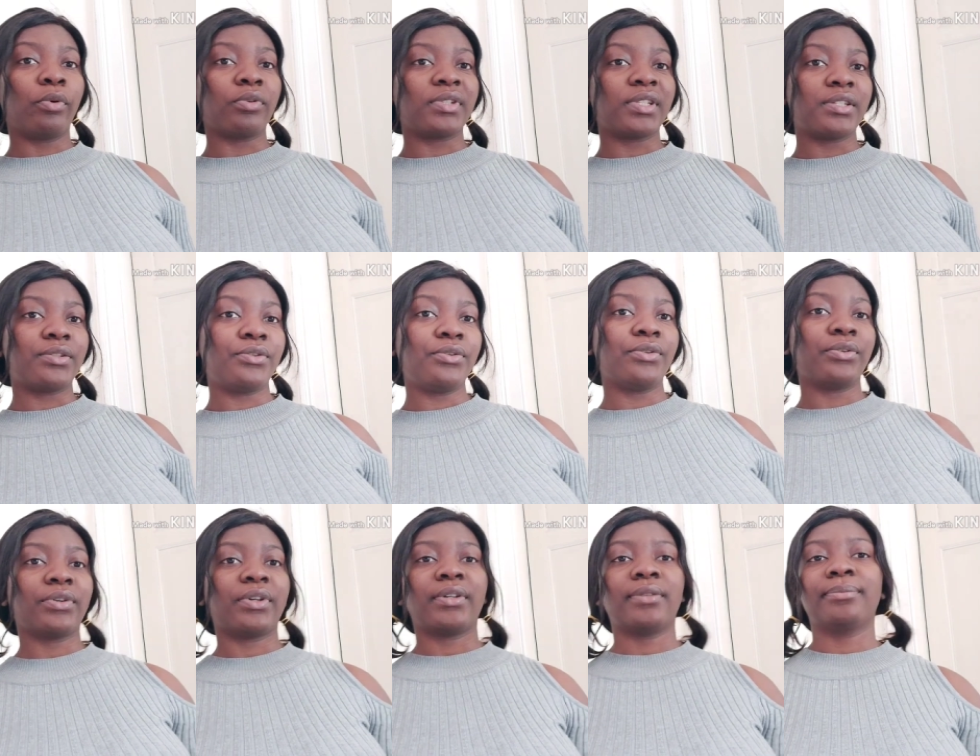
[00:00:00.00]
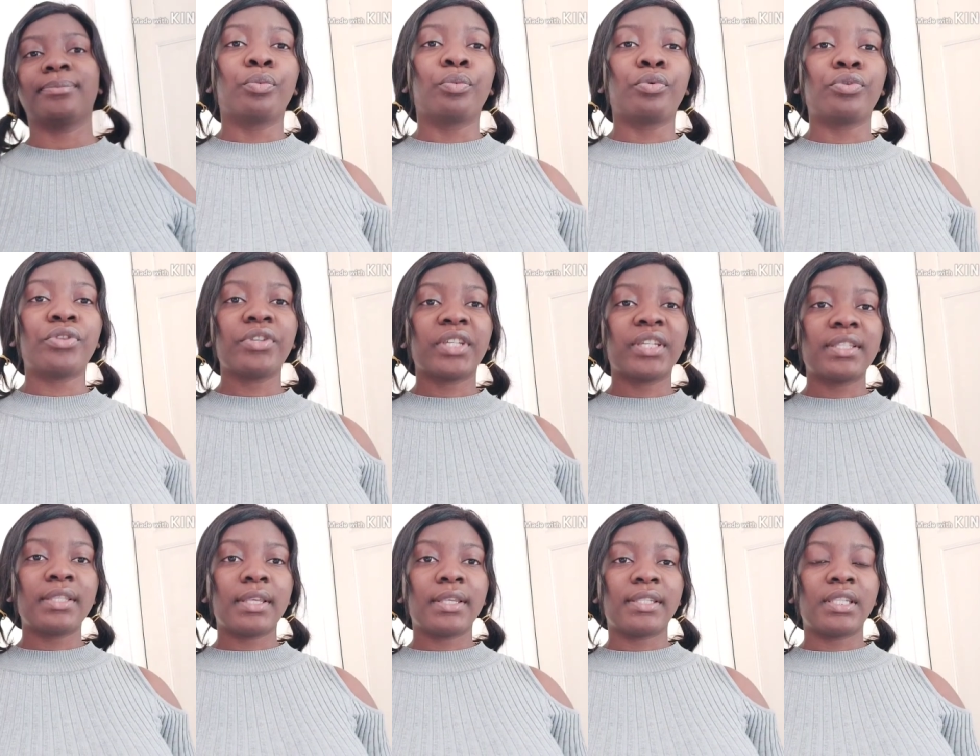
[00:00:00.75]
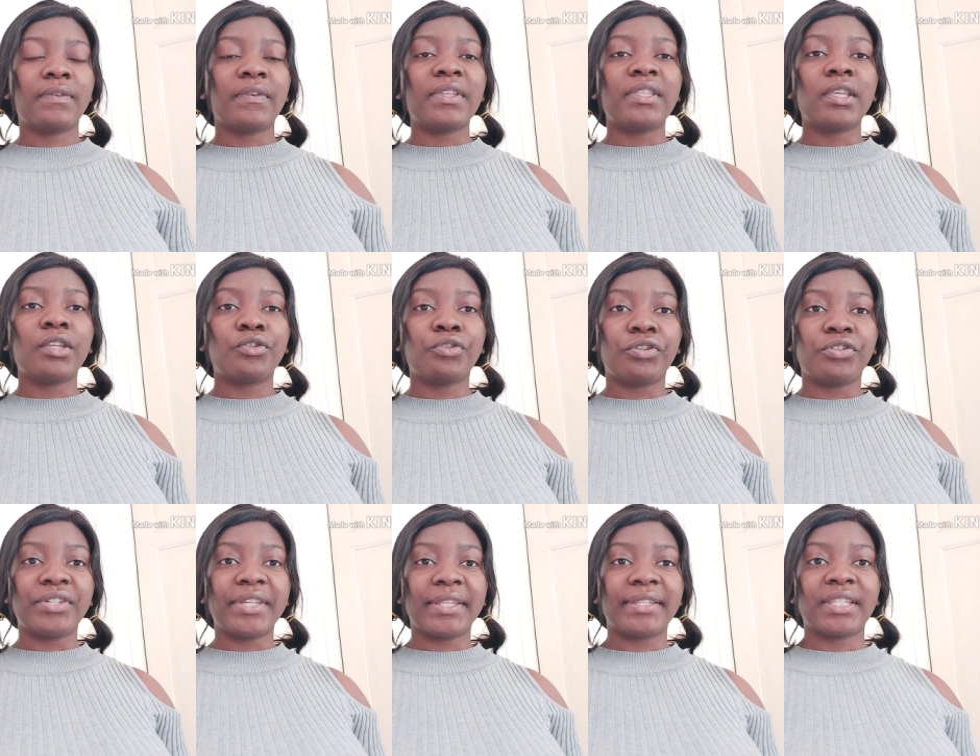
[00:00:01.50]
procédure. Pour ceux qui désirent venir
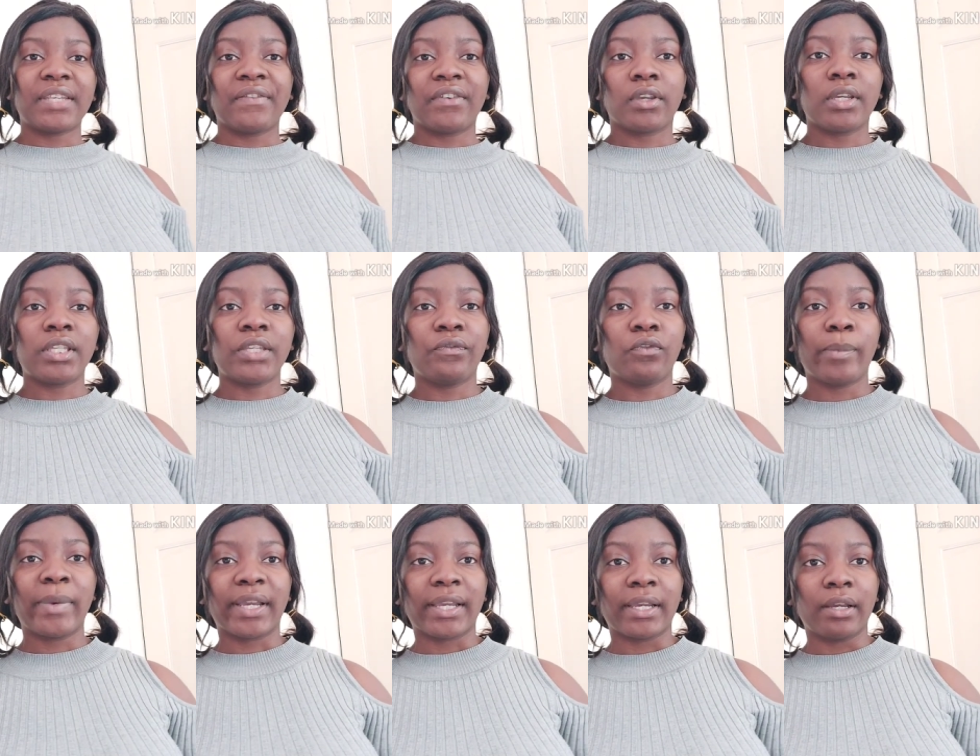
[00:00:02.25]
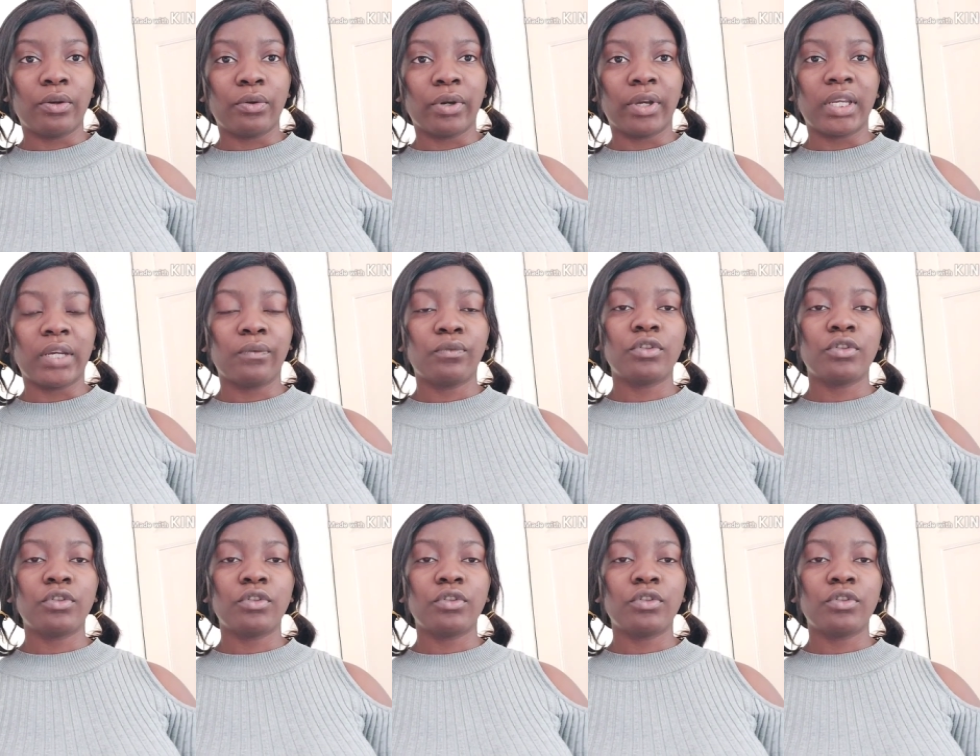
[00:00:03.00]
étudier avec un niveau baccalauréat,